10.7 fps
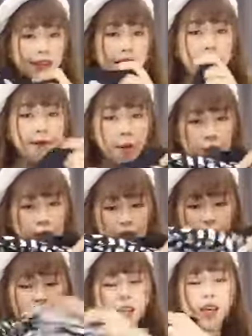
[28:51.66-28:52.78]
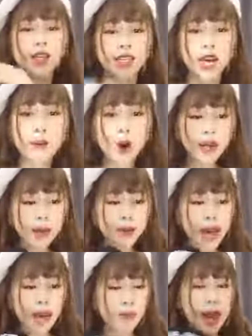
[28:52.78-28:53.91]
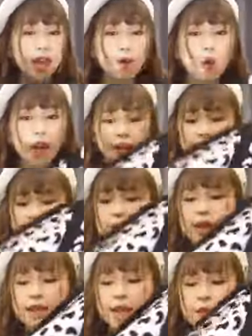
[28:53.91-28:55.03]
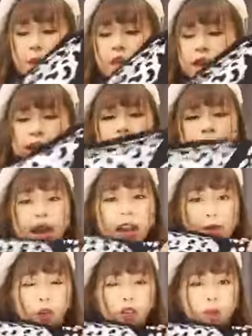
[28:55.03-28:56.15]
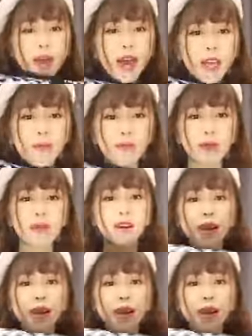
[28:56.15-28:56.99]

đây là màu đen chỉ ở 420 mẹ là 408 nha Xếp 408 giá là 420 dùm em giữ